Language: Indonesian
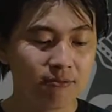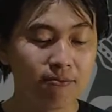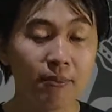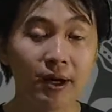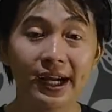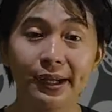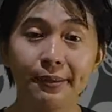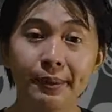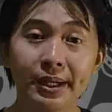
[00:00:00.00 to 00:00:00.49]

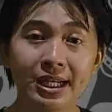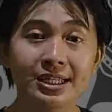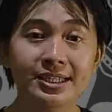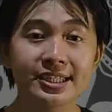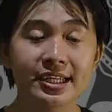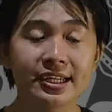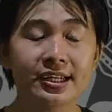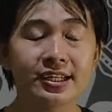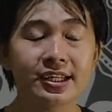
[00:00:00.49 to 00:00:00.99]
bagaimana
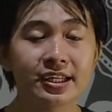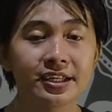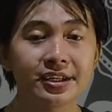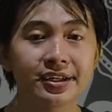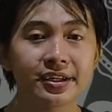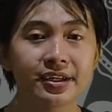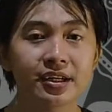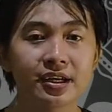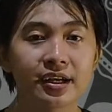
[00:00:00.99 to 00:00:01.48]
cara
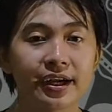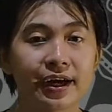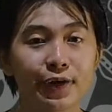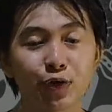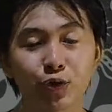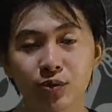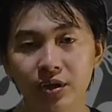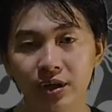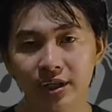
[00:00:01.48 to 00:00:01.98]
dari
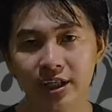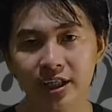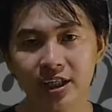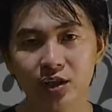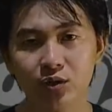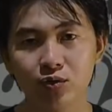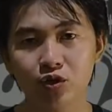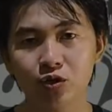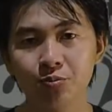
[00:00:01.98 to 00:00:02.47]
Cartoon Girl
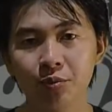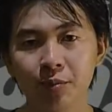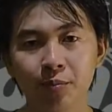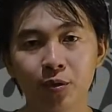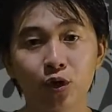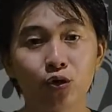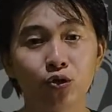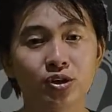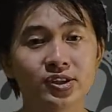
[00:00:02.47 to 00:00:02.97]
ini untuk
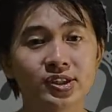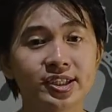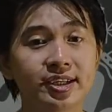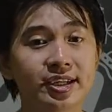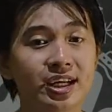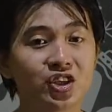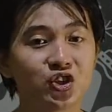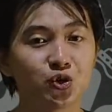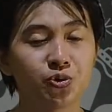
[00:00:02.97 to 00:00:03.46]

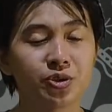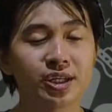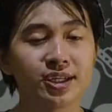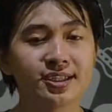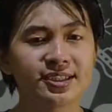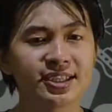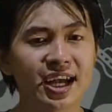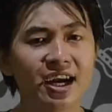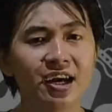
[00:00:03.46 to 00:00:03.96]
memproduksi racun yang
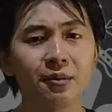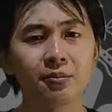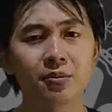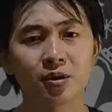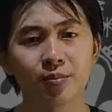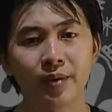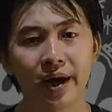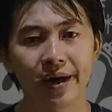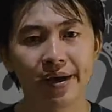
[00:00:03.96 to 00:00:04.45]
sangat
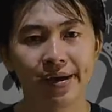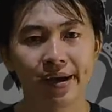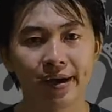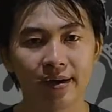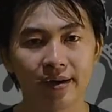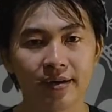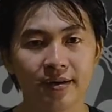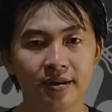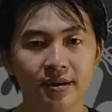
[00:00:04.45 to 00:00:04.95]
berbahaya